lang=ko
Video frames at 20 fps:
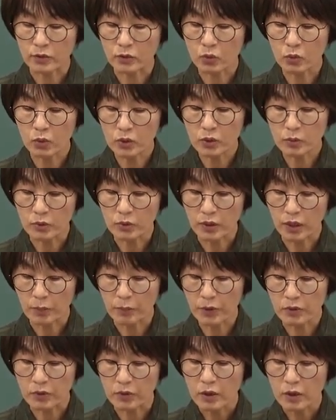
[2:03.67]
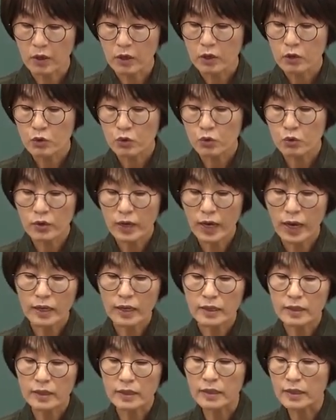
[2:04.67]
조건이 뭐냐면
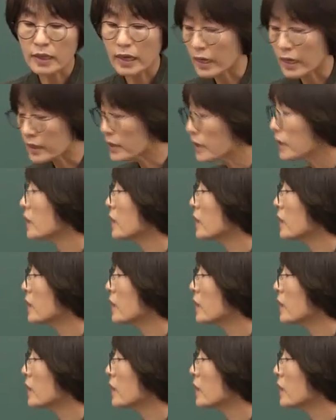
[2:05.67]
휴약 기간이